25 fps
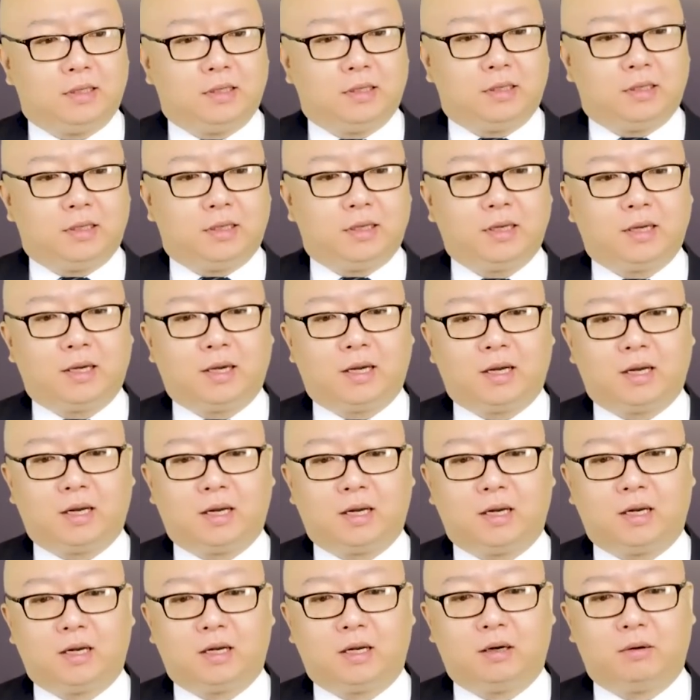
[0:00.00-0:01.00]
哎
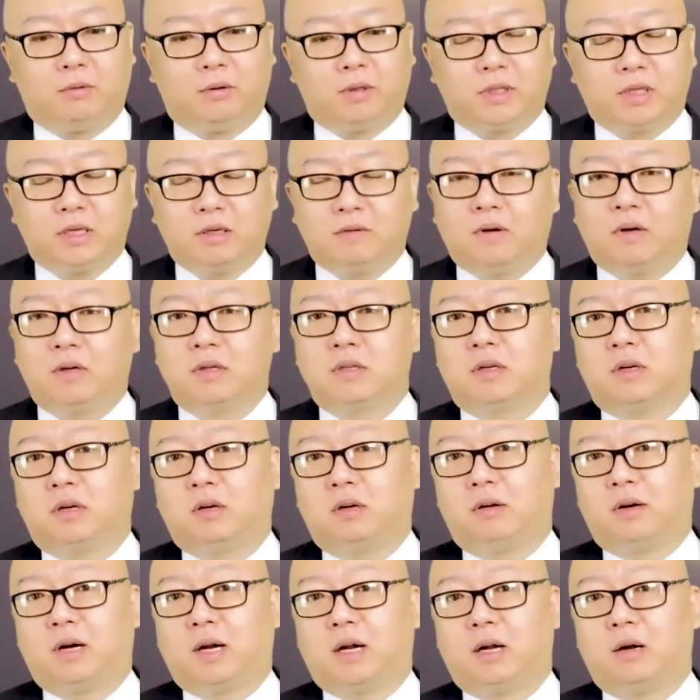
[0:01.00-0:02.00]
呀，我听完之后
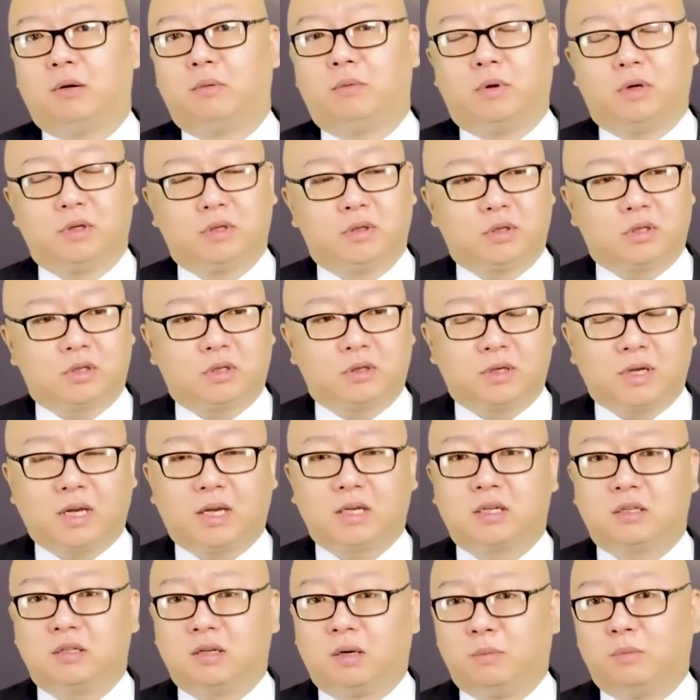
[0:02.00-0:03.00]
啊，我是实
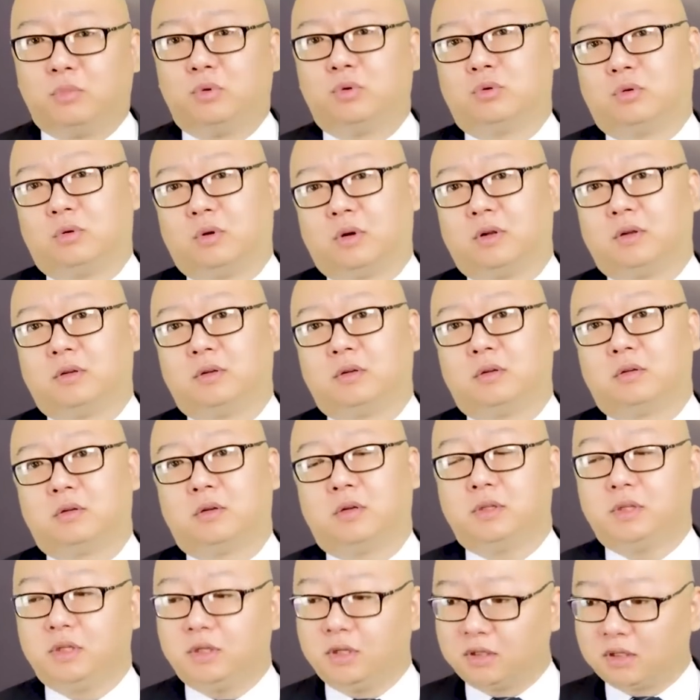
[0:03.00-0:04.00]
在是忍不住了。
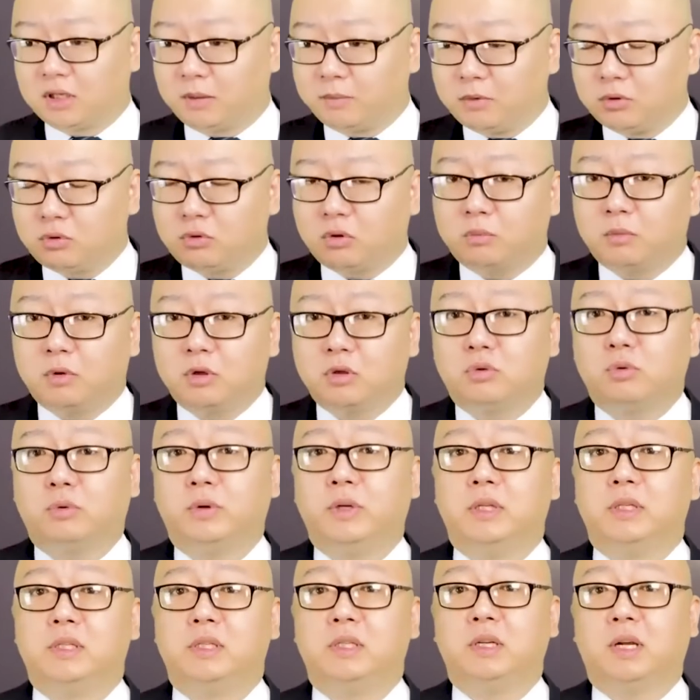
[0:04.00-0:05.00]
所以今天咱们专门
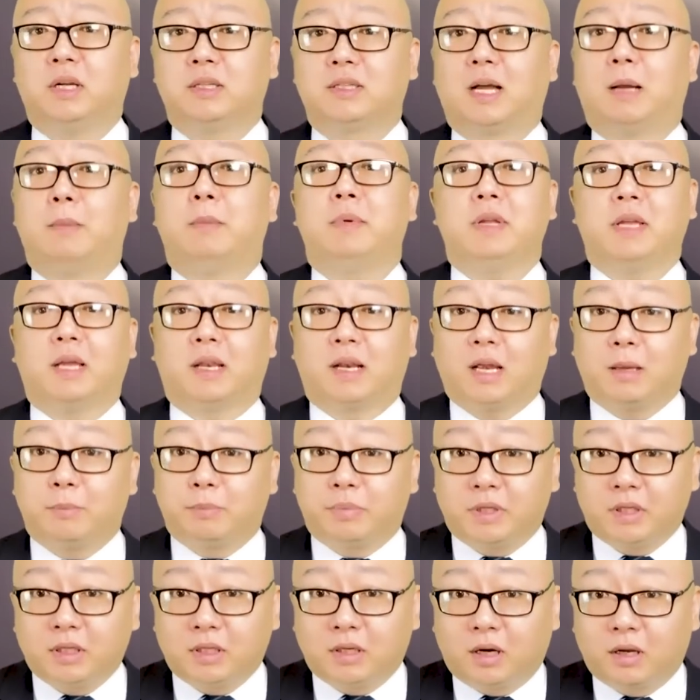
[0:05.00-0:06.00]
做一期，咱们也来
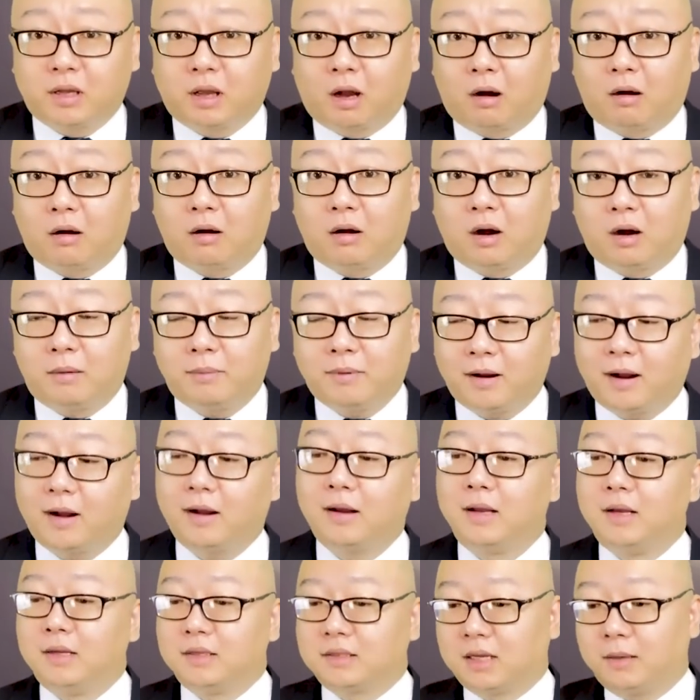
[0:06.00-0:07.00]
辟个谣，好不
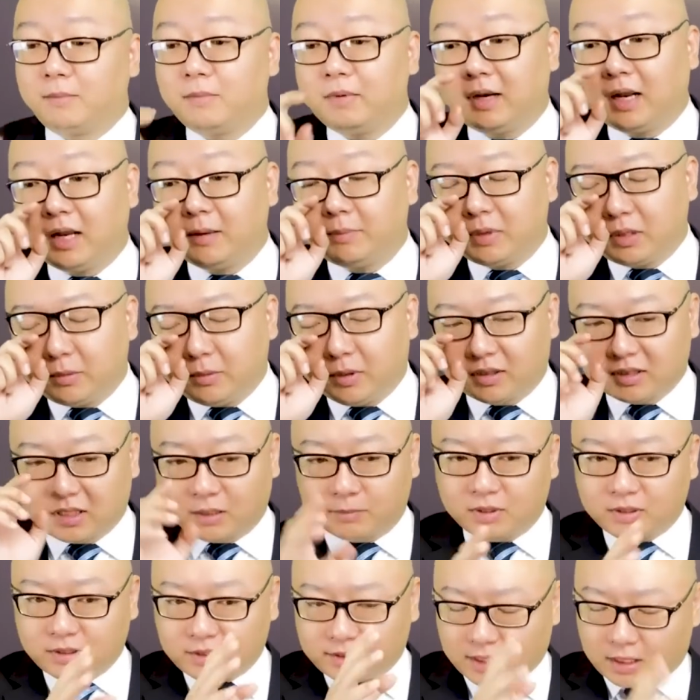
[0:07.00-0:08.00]
好？咱们来辟谣，
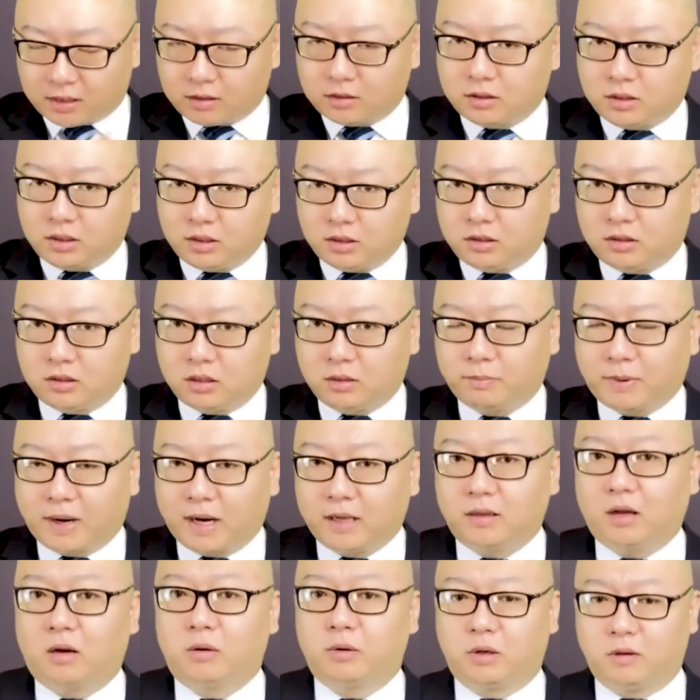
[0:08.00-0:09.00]
咱们讲事实
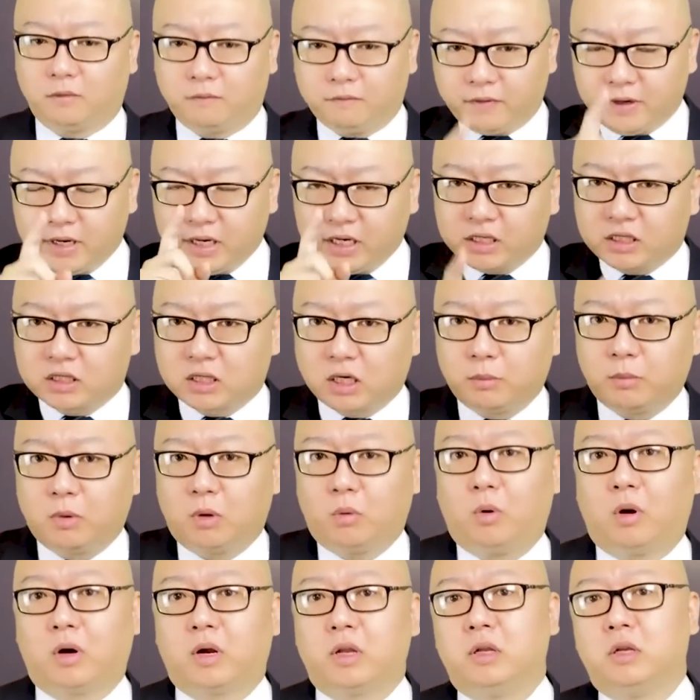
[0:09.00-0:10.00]
摆道理。为什么
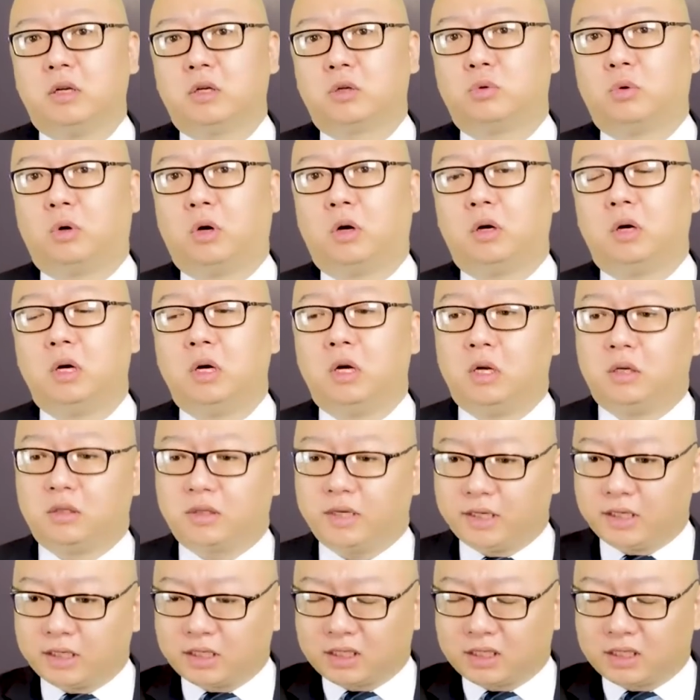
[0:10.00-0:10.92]
我跟他说这